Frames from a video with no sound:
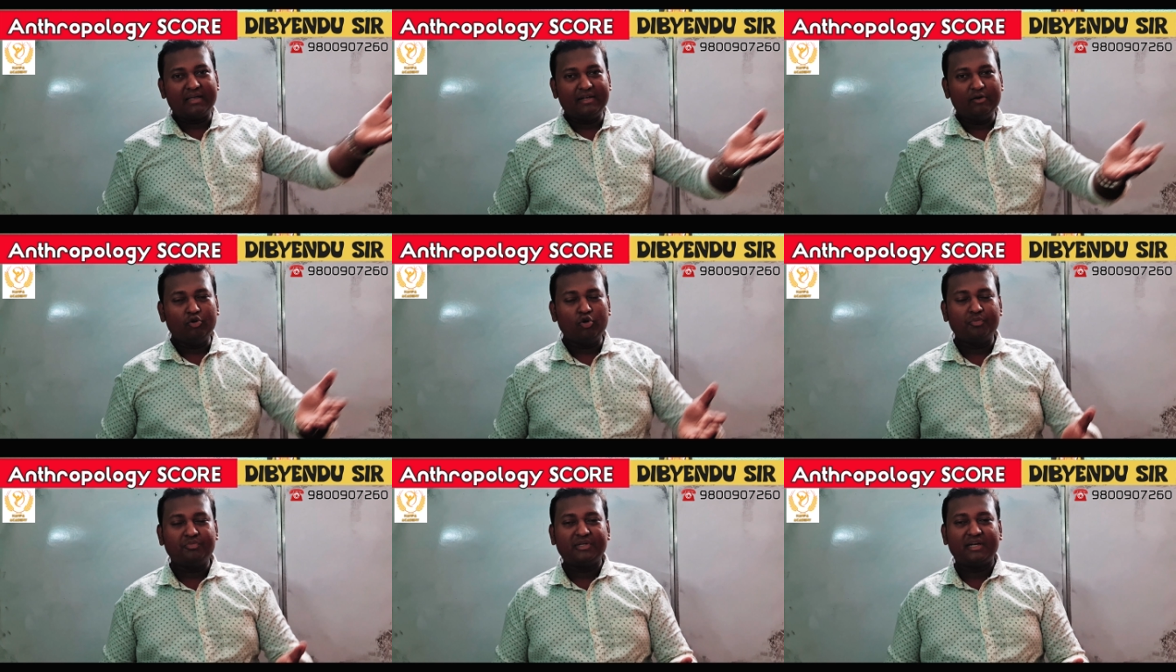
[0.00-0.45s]

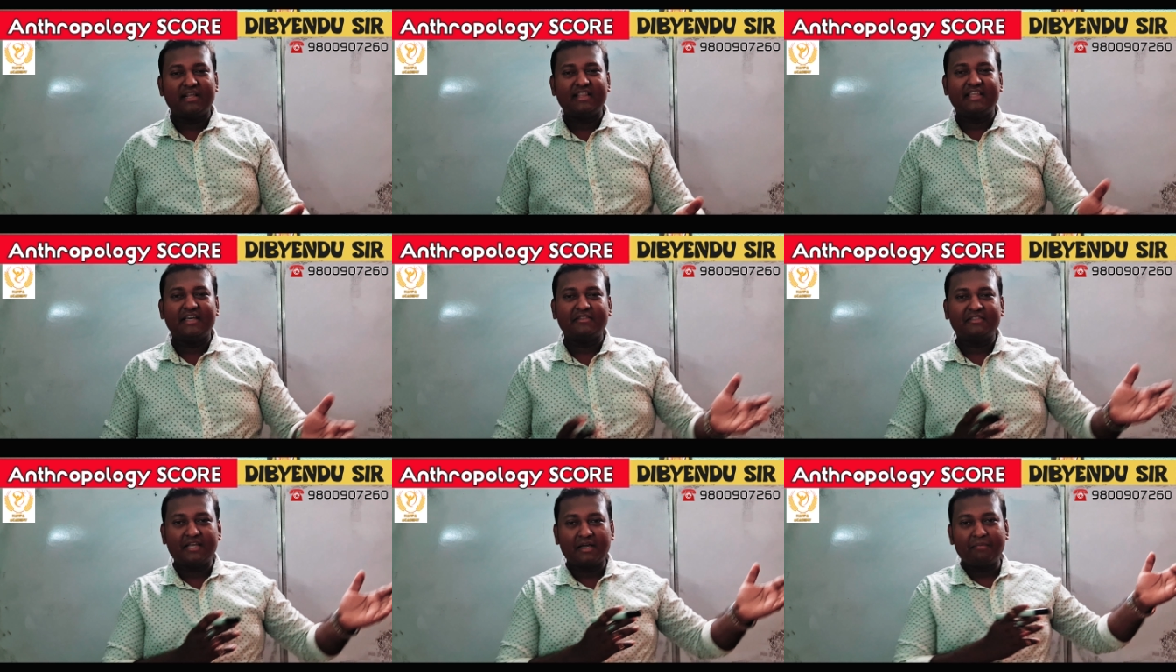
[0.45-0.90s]
ইউটিউব
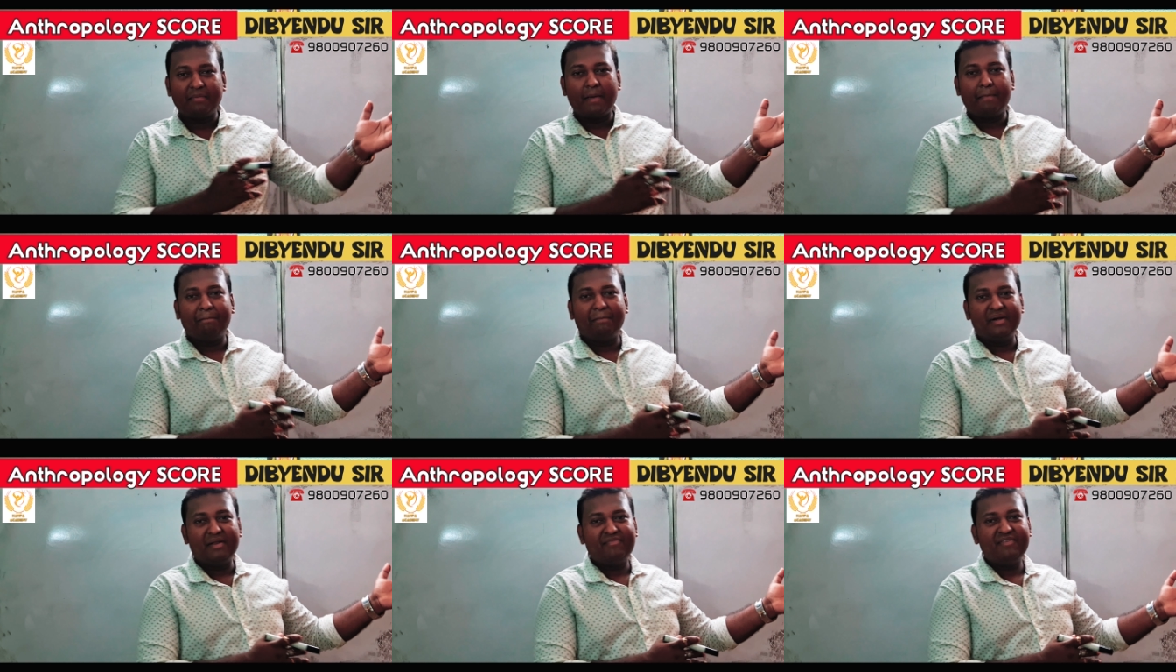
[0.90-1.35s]
চ্যানেলে দেখবে
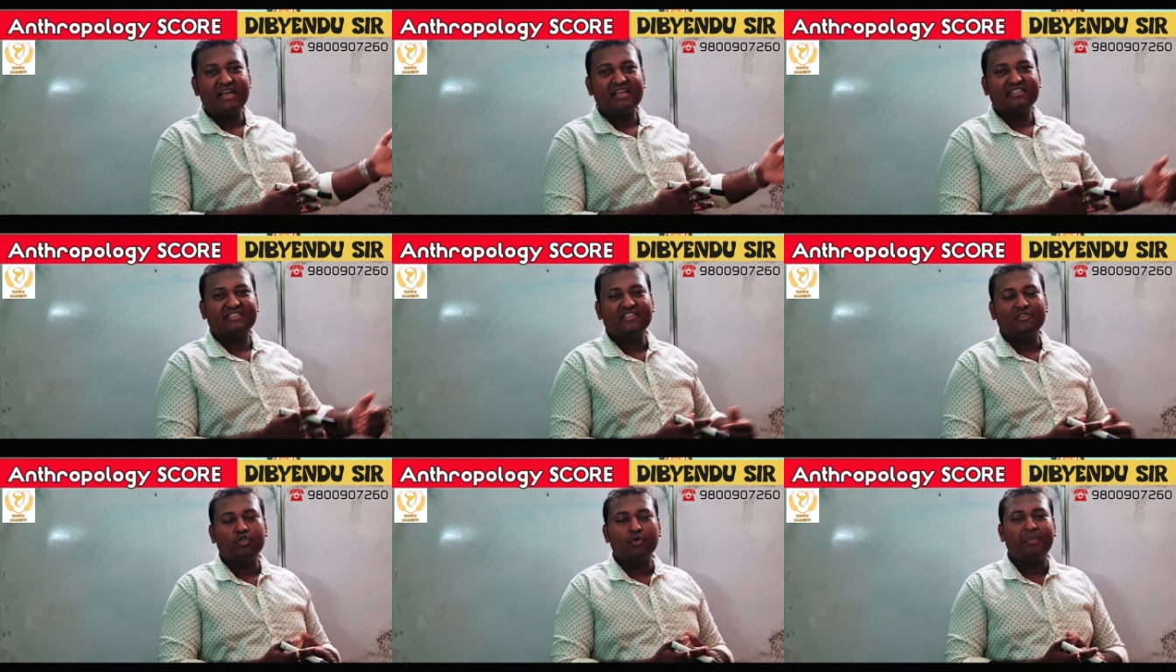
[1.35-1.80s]

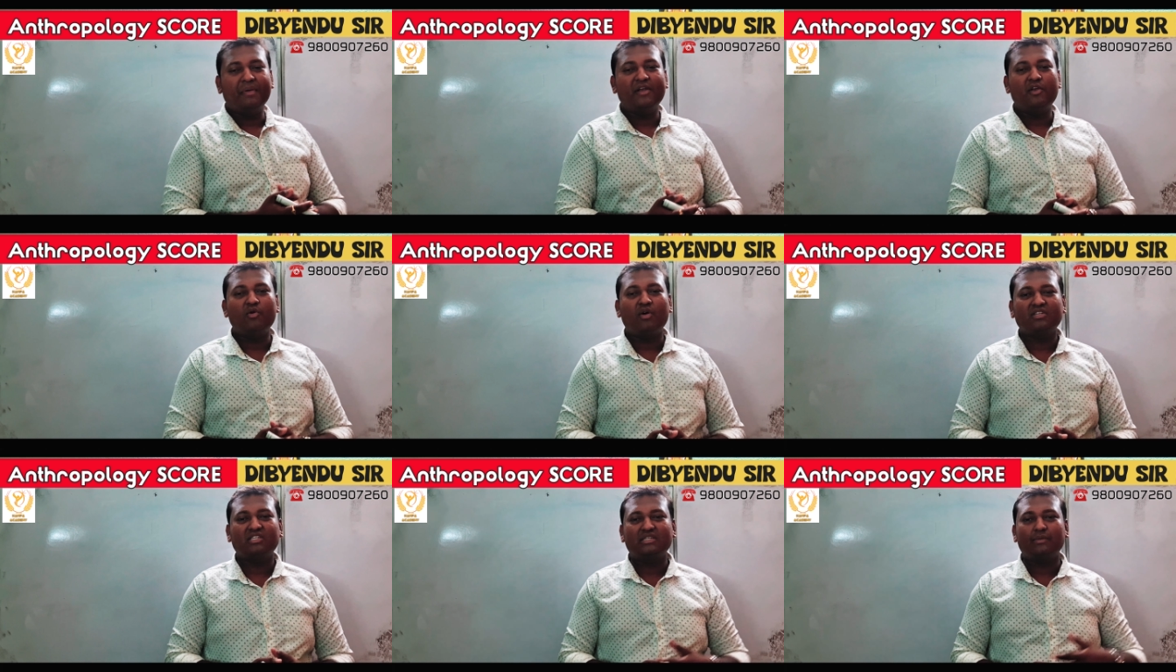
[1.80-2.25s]
প্রিভিয়াস কিছু
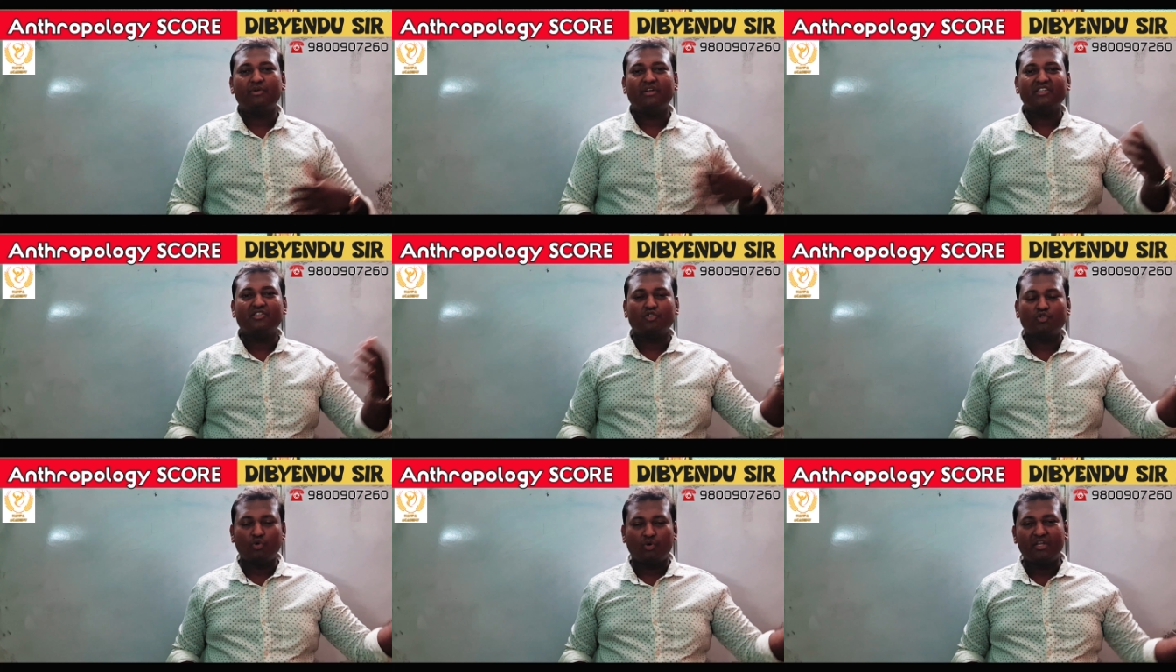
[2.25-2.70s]
ভিডিও আছে যেমন
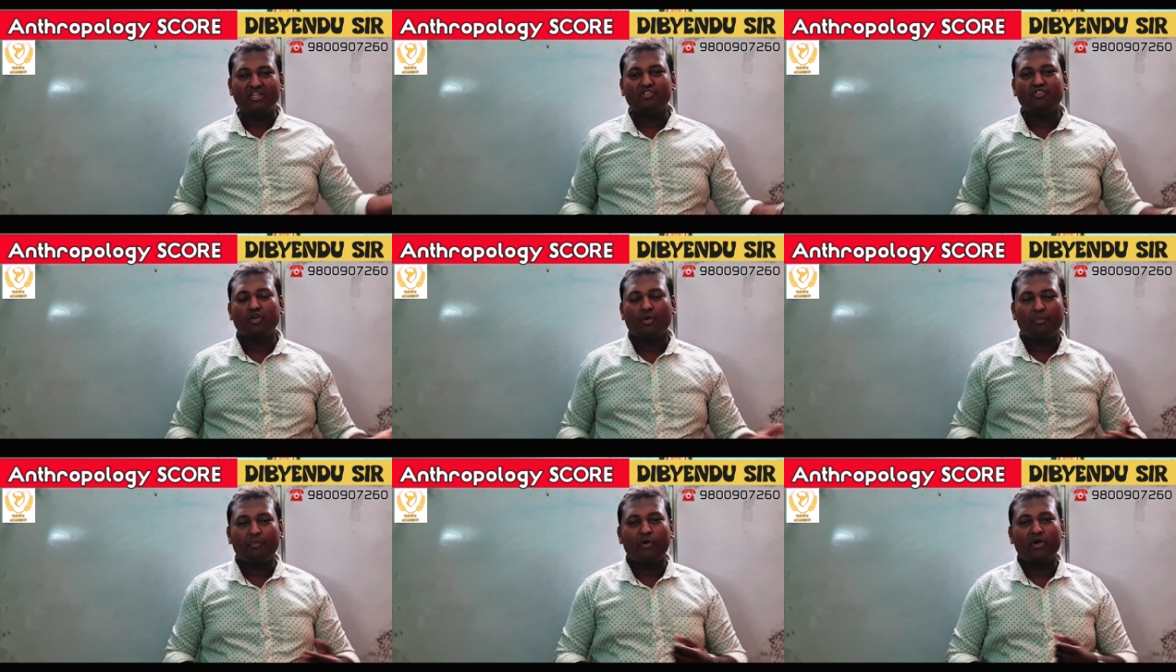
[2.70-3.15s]
স্টোনের
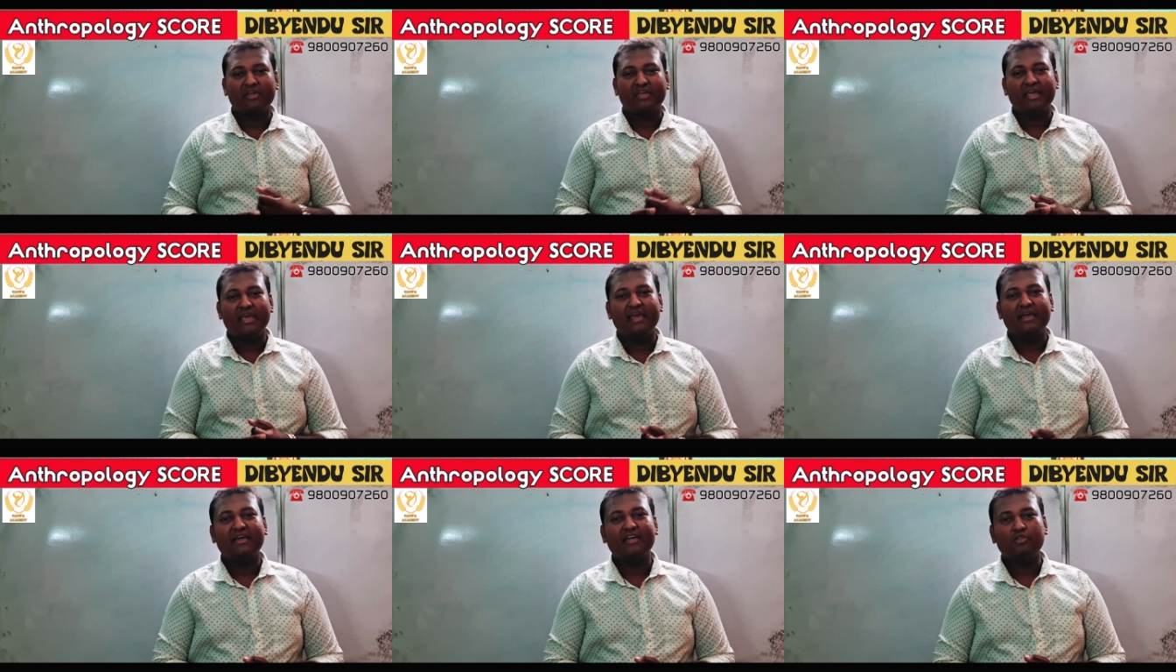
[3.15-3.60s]

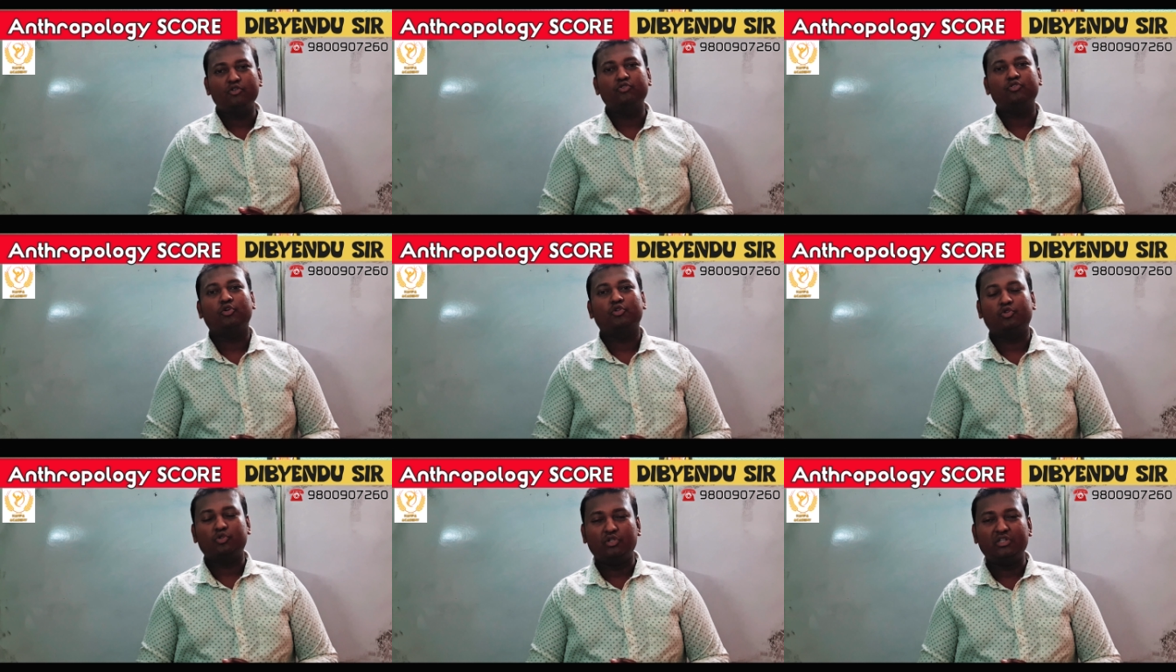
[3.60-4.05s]
সম্পর্কে কিছু
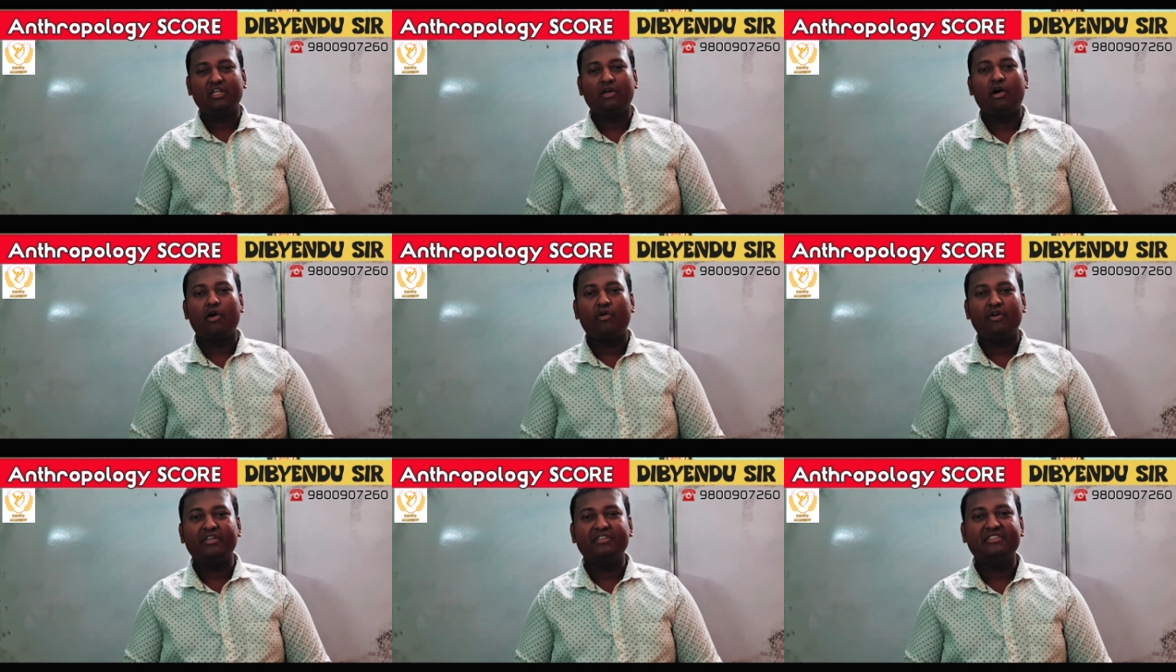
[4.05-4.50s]
তথ্য
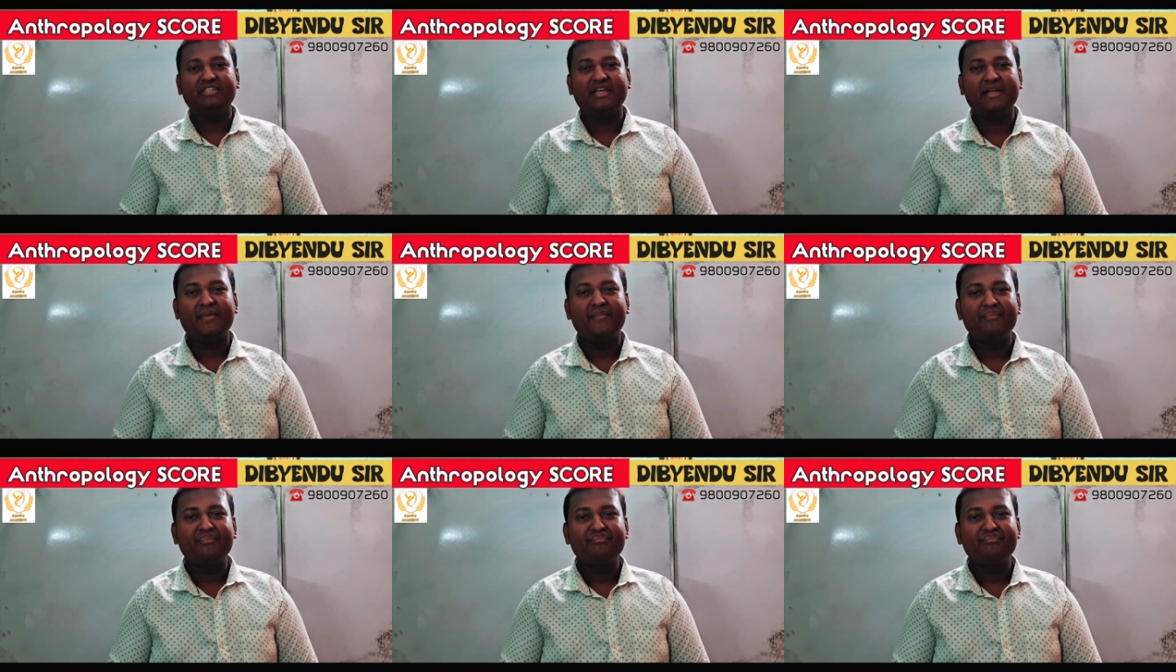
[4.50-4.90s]
দেওয়া হয়েছে